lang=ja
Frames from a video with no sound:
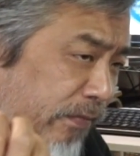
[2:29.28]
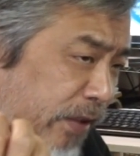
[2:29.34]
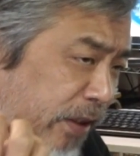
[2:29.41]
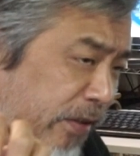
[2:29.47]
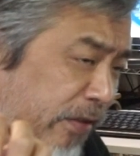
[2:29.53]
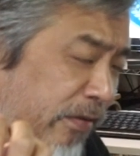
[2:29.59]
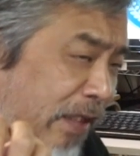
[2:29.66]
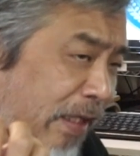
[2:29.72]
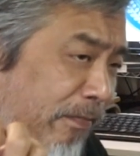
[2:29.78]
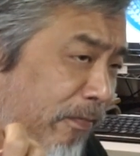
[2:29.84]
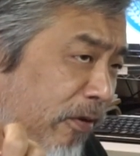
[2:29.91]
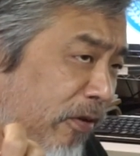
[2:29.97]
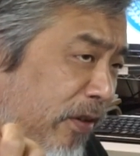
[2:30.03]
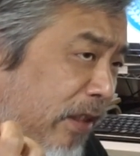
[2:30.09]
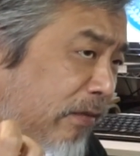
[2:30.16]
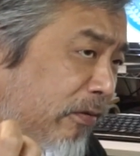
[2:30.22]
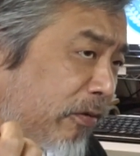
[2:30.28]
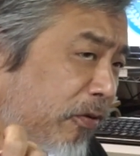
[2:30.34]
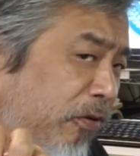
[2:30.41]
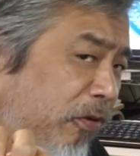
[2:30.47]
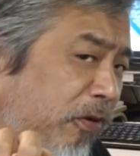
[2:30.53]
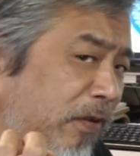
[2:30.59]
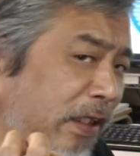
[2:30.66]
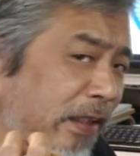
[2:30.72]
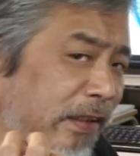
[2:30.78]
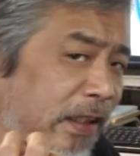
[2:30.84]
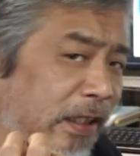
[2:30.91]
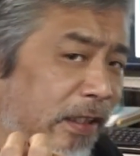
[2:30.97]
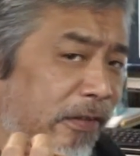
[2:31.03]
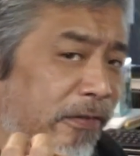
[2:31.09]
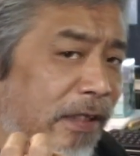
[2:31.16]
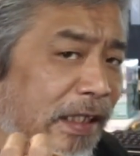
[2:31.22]
地球連邦政府の高官と
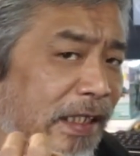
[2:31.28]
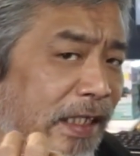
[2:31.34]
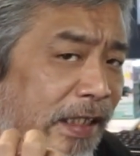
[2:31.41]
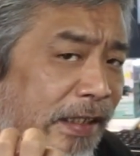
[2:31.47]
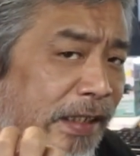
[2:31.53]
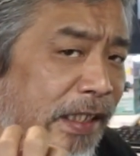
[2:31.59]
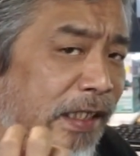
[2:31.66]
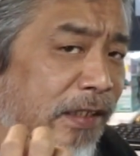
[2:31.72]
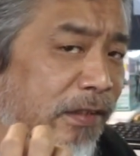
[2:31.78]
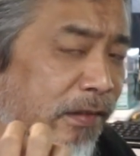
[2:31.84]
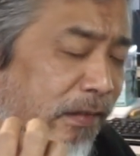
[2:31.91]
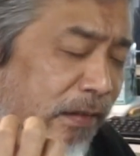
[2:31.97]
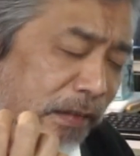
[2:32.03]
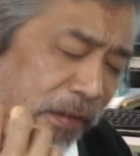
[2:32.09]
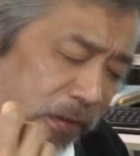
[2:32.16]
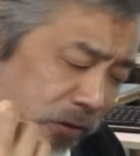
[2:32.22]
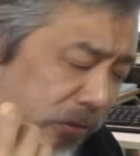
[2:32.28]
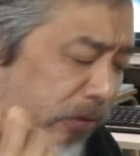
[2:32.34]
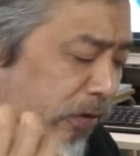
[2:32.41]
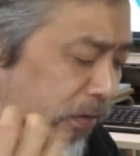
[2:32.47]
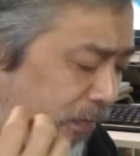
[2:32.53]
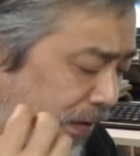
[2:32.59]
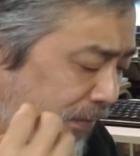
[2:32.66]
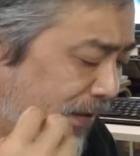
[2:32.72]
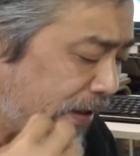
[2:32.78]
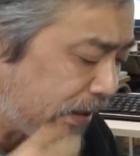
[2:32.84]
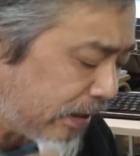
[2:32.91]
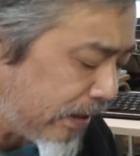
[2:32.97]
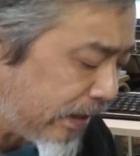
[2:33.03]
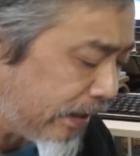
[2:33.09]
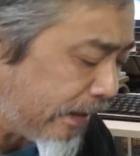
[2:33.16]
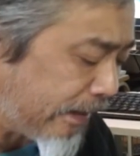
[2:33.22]
いうのは必ずおると思います
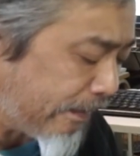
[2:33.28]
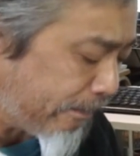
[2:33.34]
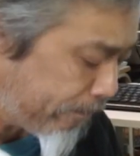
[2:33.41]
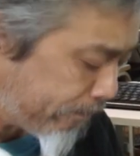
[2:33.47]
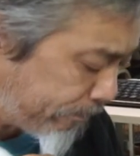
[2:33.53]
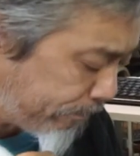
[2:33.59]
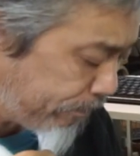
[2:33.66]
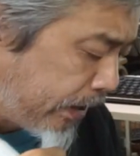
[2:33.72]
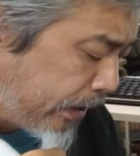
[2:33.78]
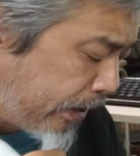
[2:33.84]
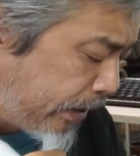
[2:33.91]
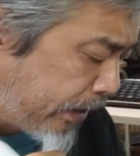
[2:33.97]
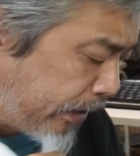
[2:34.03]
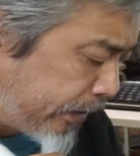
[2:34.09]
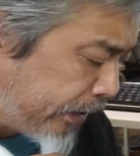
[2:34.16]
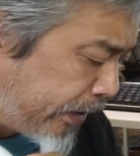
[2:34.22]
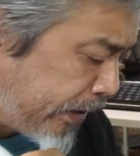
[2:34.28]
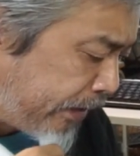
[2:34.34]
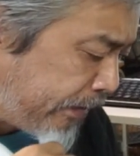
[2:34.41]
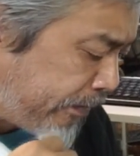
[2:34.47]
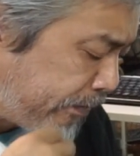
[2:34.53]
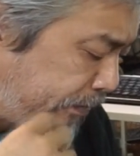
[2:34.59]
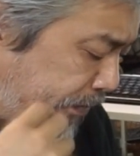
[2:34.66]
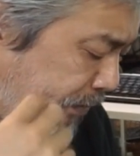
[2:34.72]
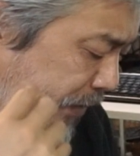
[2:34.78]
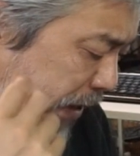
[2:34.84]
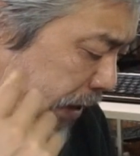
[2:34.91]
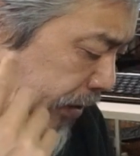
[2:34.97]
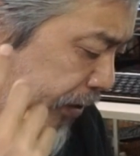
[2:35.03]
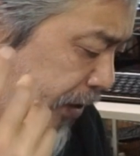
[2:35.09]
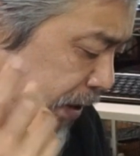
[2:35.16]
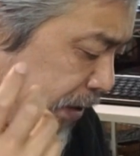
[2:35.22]
ね。で
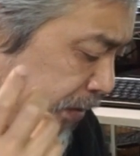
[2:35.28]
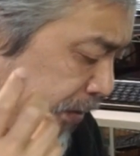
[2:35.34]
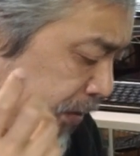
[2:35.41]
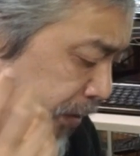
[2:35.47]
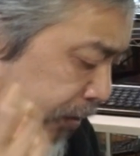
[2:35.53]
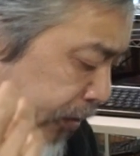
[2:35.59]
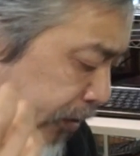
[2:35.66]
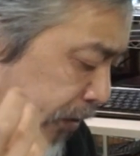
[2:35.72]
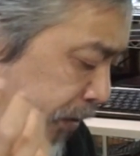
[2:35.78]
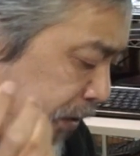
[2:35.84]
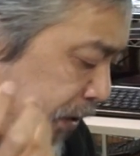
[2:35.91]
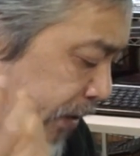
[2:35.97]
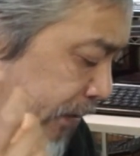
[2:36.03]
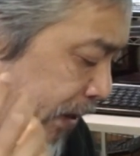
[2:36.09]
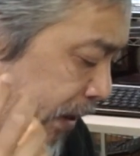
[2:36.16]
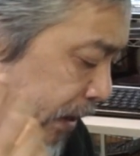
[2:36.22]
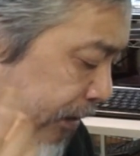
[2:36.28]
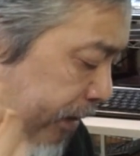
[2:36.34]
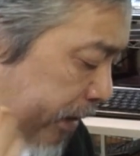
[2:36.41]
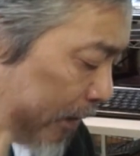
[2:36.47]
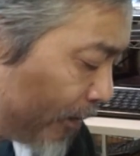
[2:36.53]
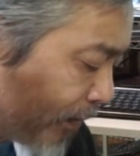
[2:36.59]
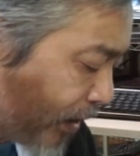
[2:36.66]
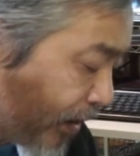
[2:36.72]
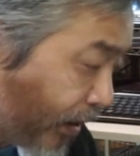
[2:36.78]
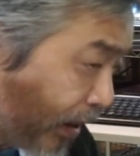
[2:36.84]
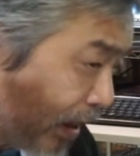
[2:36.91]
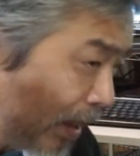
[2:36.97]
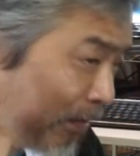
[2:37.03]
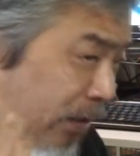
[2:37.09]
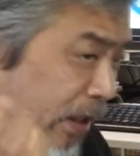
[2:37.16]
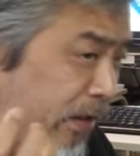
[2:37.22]
あと地球の状況としましては、
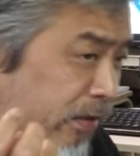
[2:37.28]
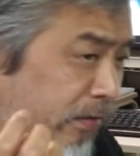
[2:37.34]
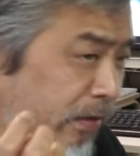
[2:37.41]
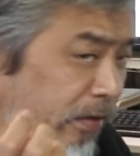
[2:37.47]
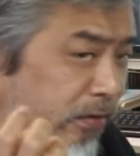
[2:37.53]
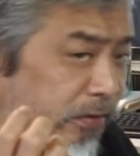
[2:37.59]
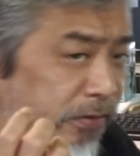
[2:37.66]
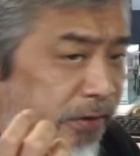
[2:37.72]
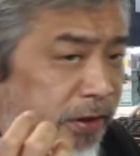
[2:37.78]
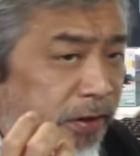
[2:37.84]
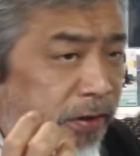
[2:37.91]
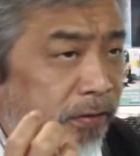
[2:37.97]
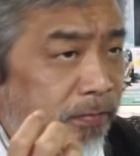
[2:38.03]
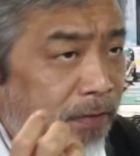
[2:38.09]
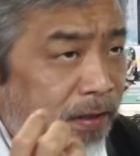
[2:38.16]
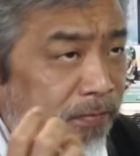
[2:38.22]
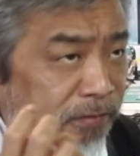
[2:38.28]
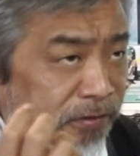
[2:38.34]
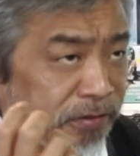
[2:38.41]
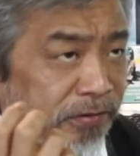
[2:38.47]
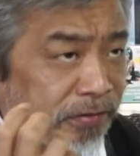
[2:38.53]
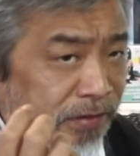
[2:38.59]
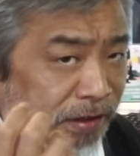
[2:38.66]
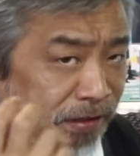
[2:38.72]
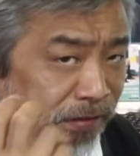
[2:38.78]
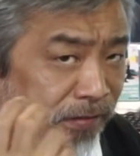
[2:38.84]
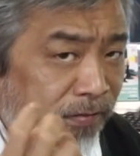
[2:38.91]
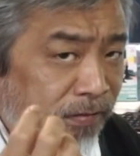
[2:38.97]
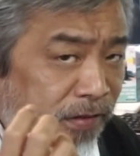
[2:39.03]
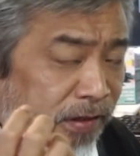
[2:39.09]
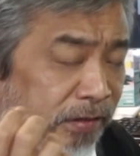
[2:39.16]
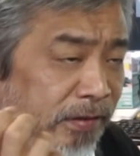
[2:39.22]
ガミラスとは軍事同盟を結んでい
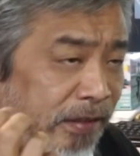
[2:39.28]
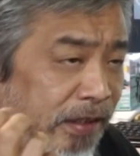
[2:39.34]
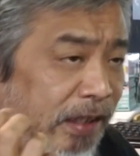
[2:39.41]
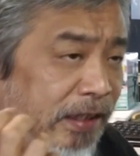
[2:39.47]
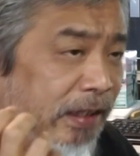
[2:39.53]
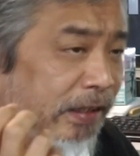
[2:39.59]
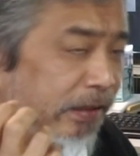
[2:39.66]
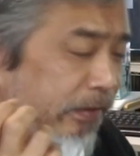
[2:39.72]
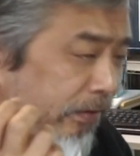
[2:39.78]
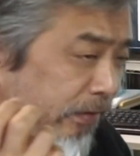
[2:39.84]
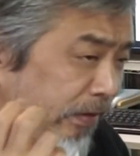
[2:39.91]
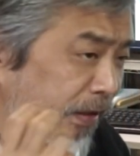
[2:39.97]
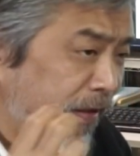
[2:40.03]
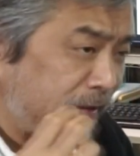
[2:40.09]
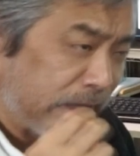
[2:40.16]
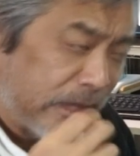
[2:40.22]
るっていうのは確かですよね。